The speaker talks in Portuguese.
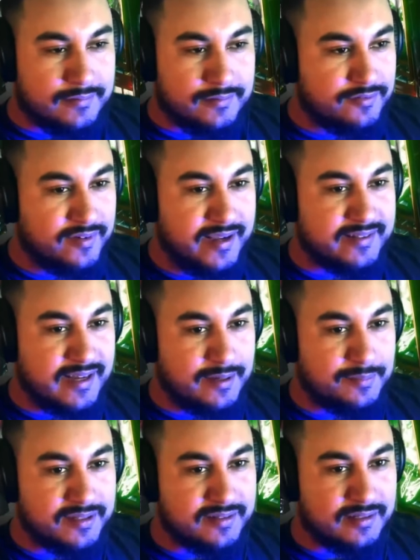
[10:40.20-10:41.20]
Não vai dar,
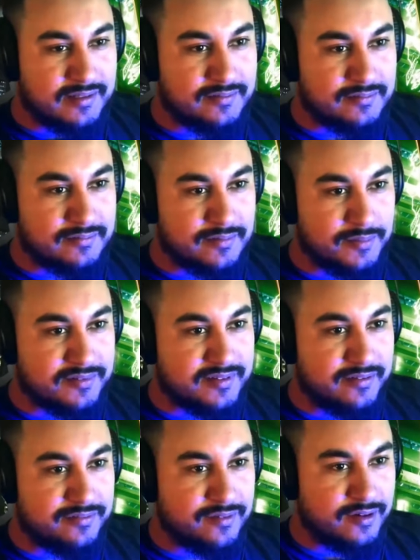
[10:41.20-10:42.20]
rapaziada. Vamos
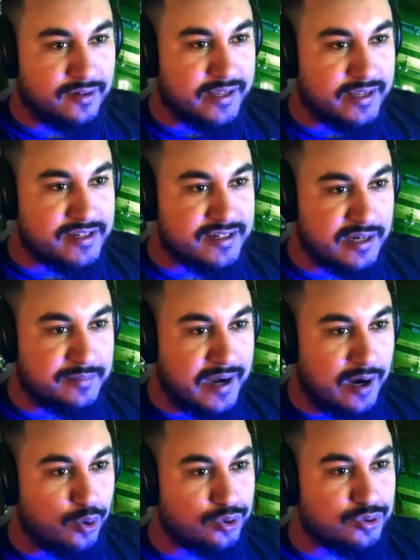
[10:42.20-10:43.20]
sair fora aí,
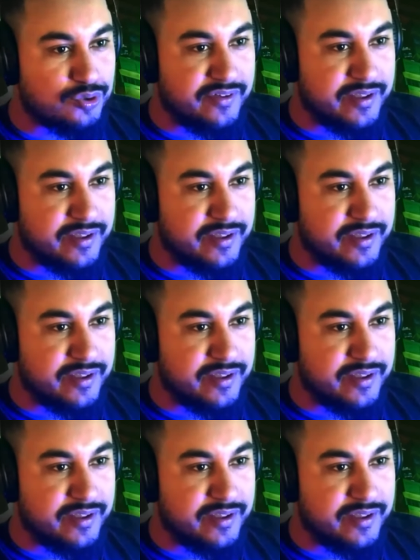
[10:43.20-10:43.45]
chamar outro